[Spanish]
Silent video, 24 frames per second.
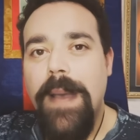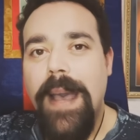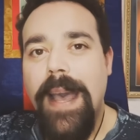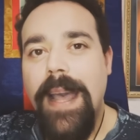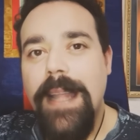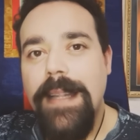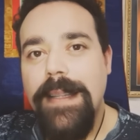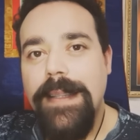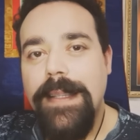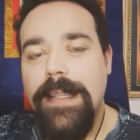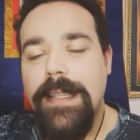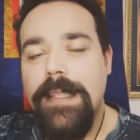
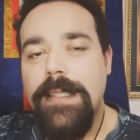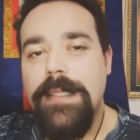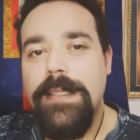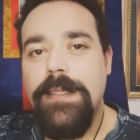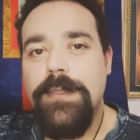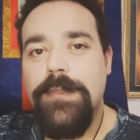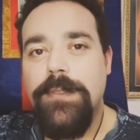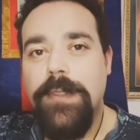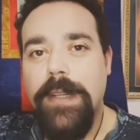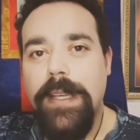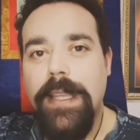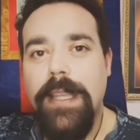
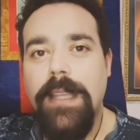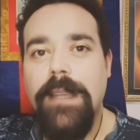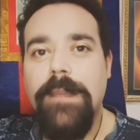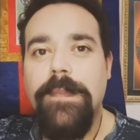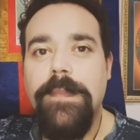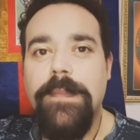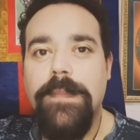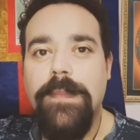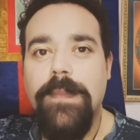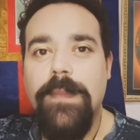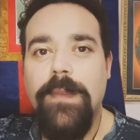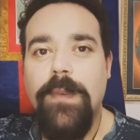antes fue
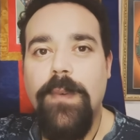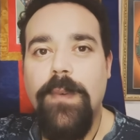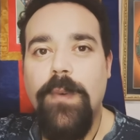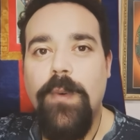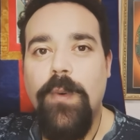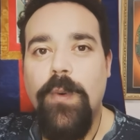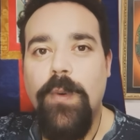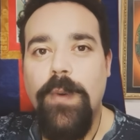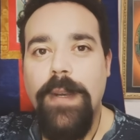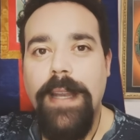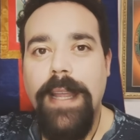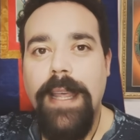
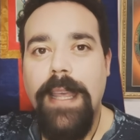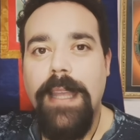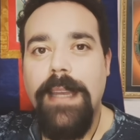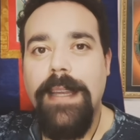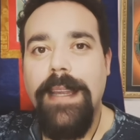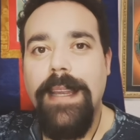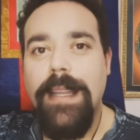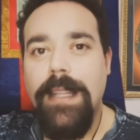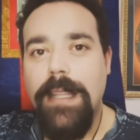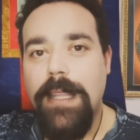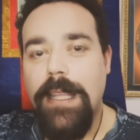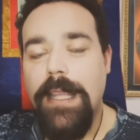una
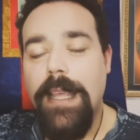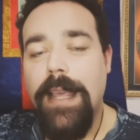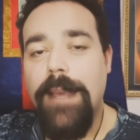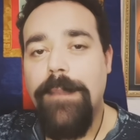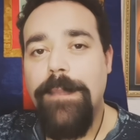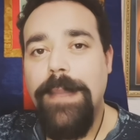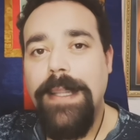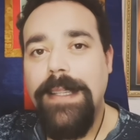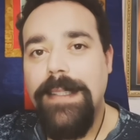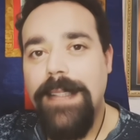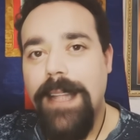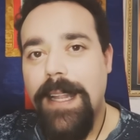energía
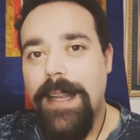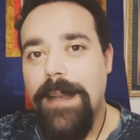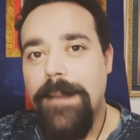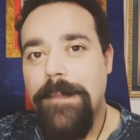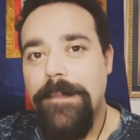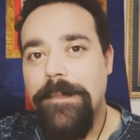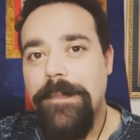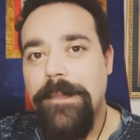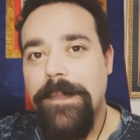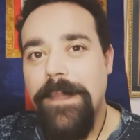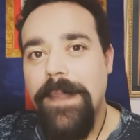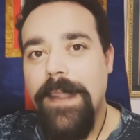
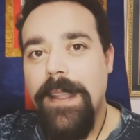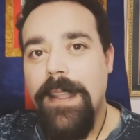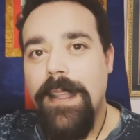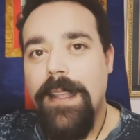mental.